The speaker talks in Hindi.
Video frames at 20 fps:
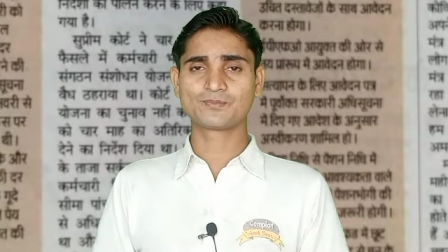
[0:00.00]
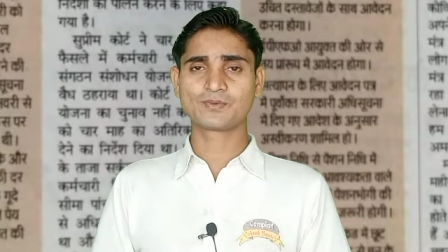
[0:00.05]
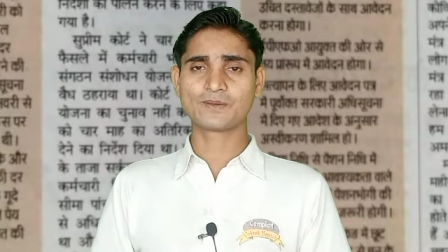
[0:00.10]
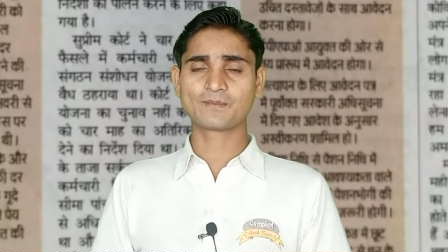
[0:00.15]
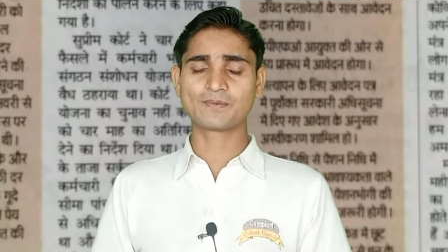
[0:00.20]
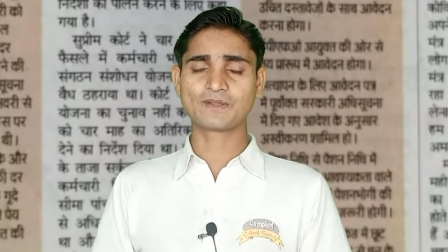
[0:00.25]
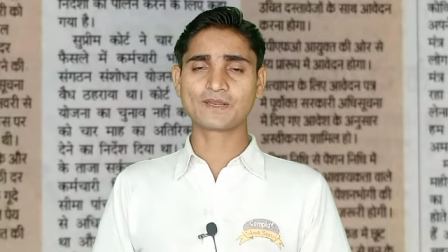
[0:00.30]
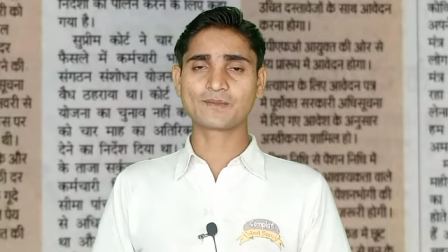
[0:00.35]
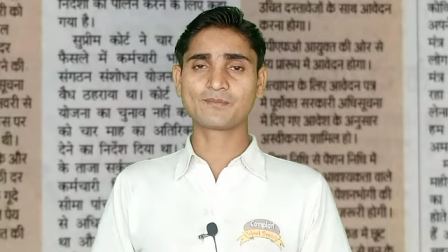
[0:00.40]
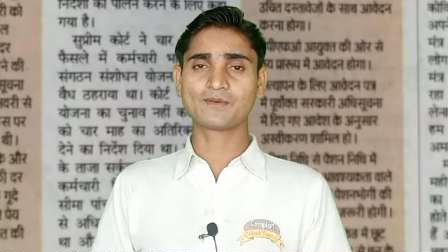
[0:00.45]

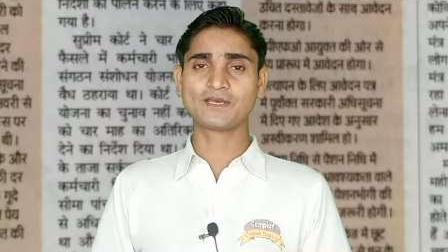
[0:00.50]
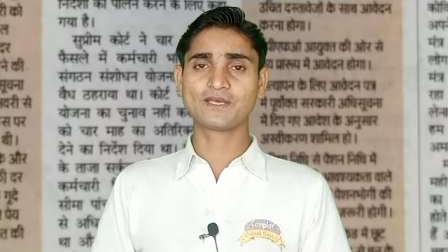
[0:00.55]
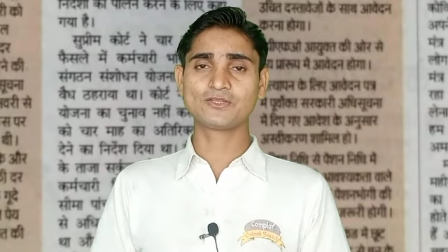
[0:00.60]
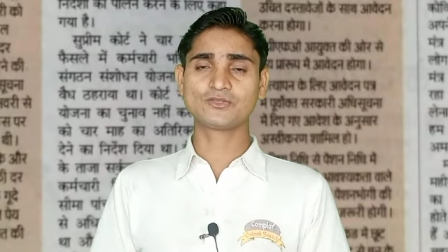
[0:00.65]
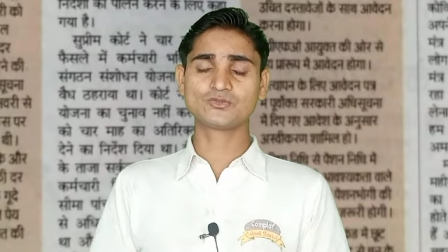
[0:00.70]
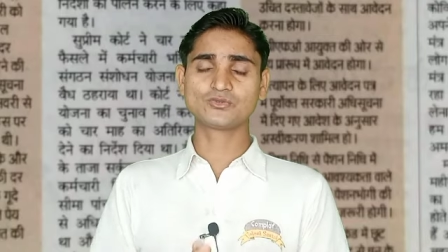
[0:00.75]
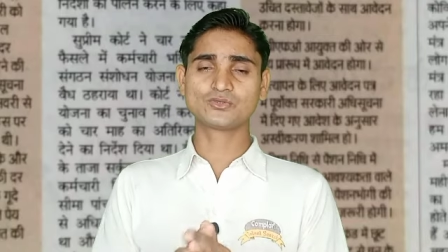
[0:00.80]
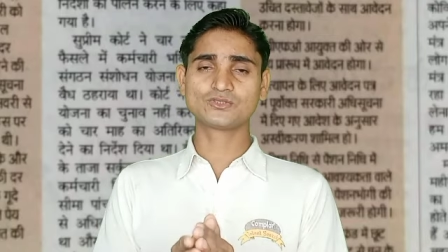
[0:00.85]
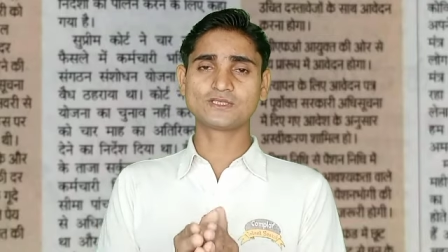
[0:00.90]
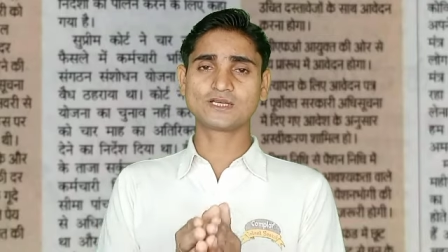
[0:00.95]
पेपर
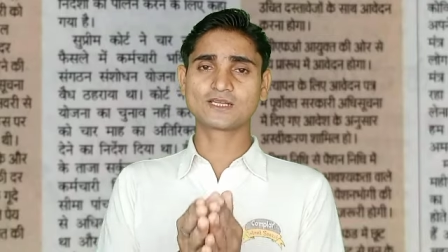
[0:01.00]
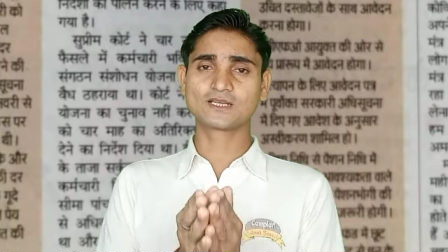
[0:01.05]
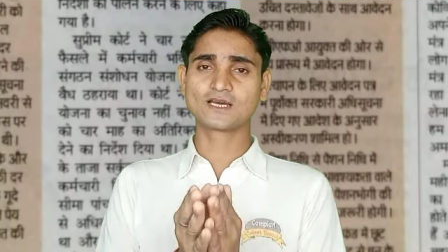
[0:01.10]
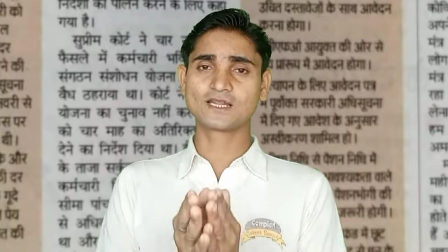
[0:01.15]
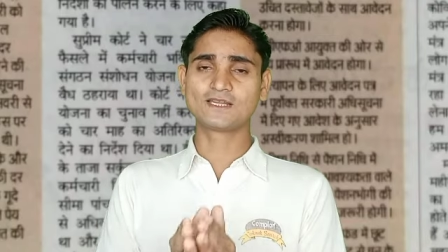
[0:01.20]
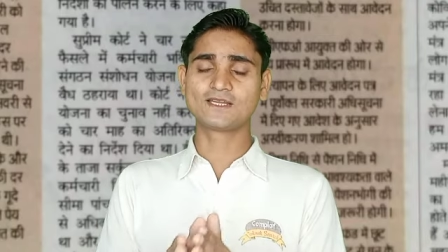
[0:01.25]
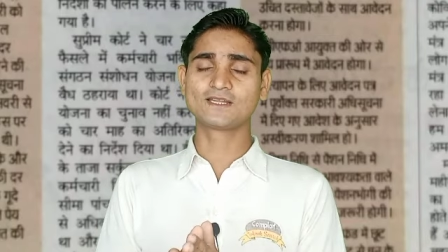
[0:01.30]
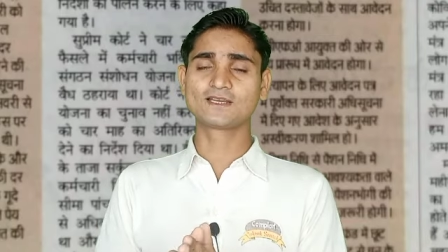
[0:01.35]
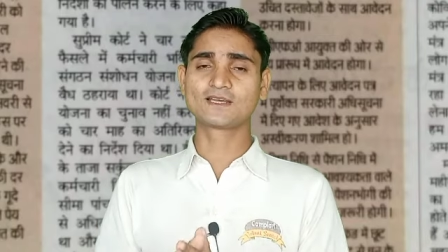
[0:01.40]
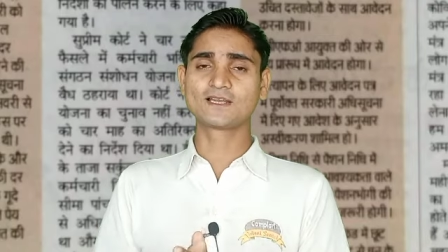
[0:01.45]
में जो
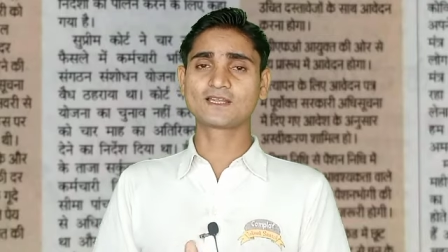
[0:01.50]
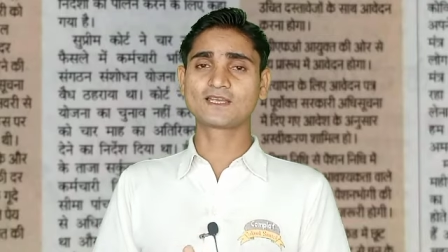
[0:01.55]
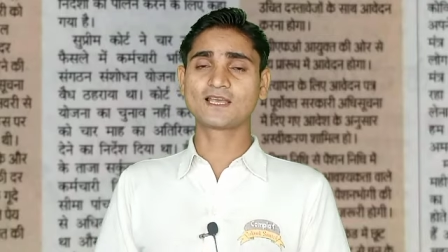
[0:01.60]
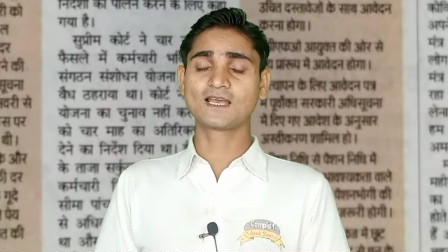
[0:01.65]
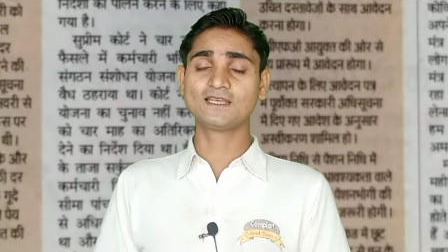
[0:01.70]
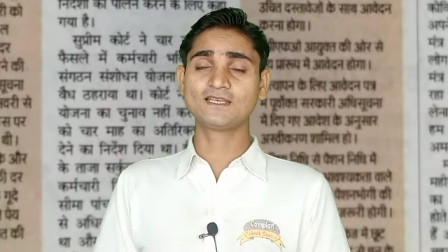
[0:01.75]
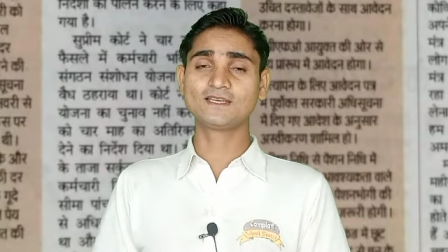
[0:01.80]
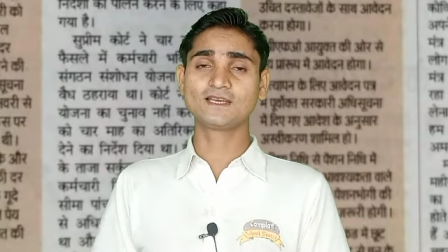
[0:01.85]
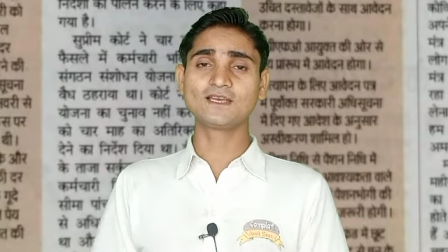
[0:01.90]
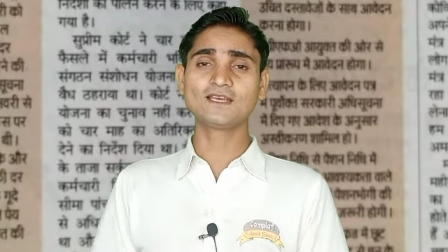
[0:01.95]
जानकारी निकल
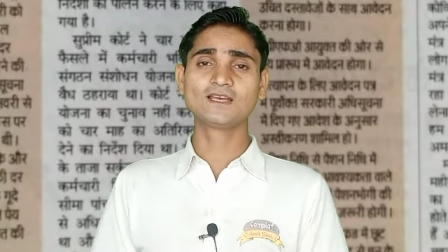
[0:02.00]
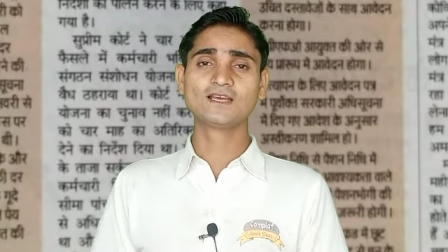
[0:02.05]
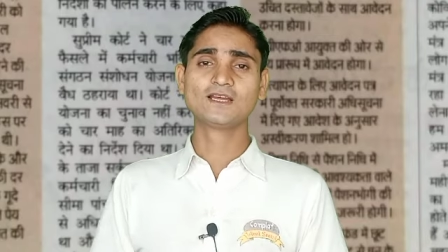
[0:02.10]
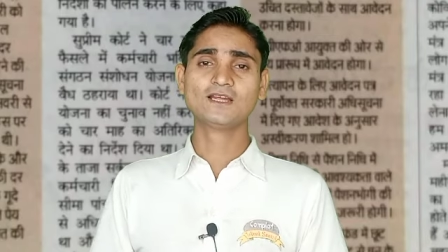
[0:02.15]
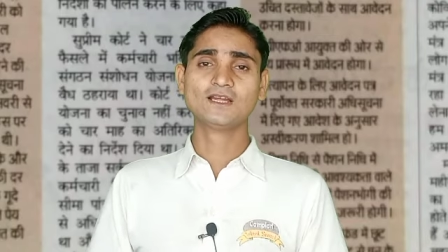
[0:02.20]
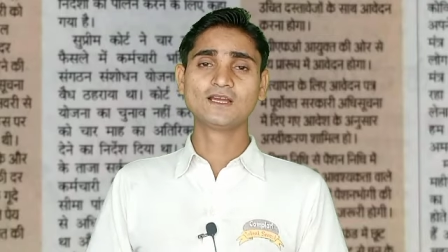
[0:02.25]
के आई है